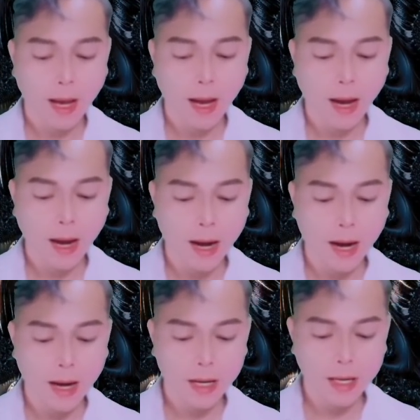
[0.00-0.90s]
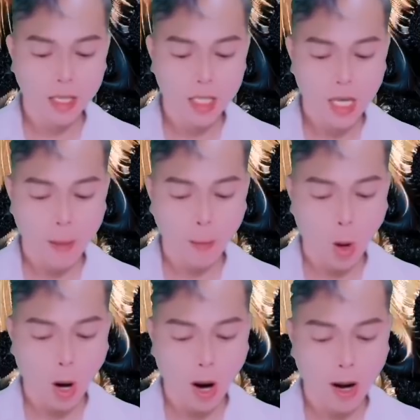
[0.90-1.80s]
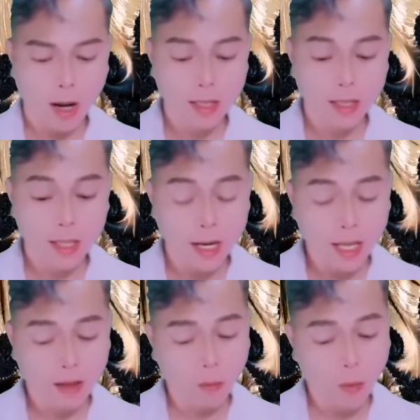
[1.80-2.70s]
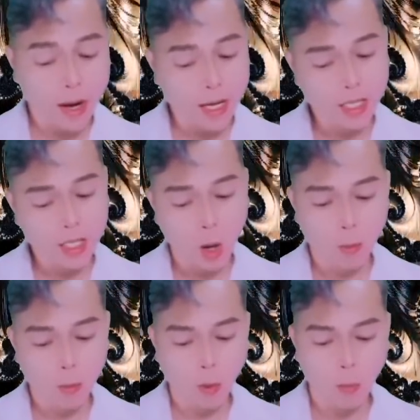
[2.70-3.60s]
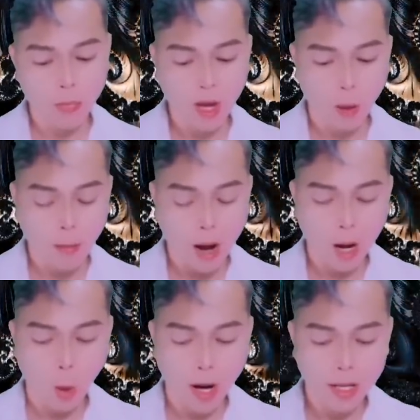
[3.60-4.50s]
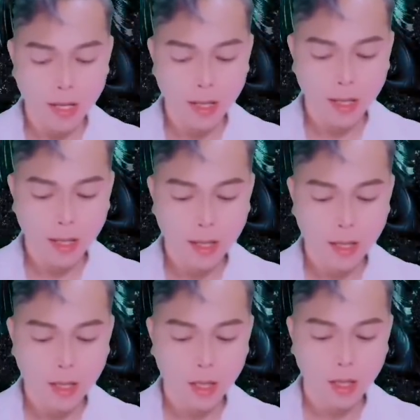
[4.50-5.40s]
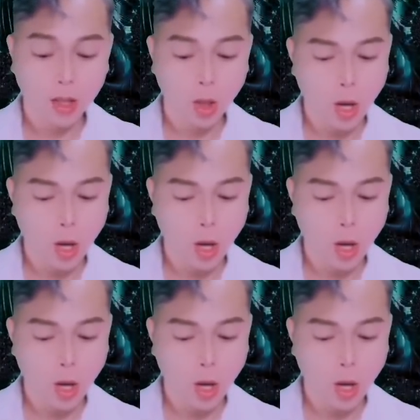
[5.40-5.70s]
Ân Lang Qua mặt đầy cái vẻ cưng chiều, xoa xoa tóc của Văn Thanh. Ở nhà quay cũng chán,